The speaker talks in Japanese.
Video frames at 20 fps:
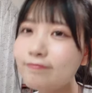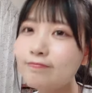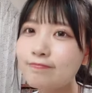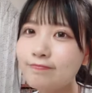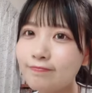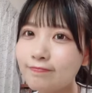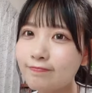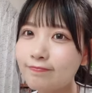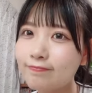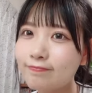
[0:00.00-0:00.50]

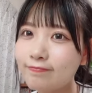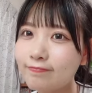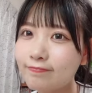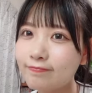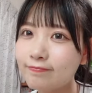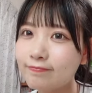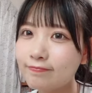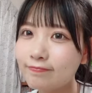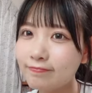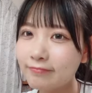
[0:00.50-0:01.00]
ん
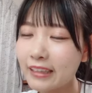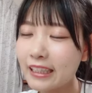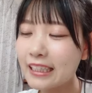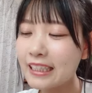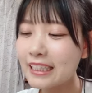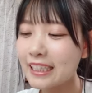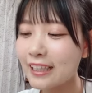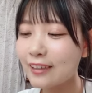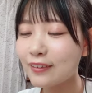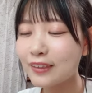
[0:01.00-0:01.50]
まあ
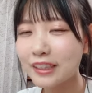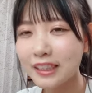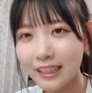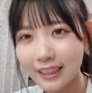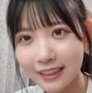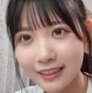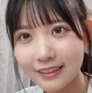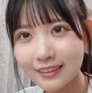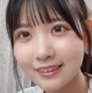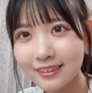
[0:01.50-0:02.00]
幸せ
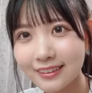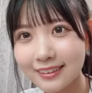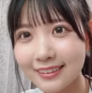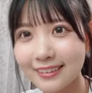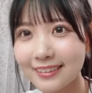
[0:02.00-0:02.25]
です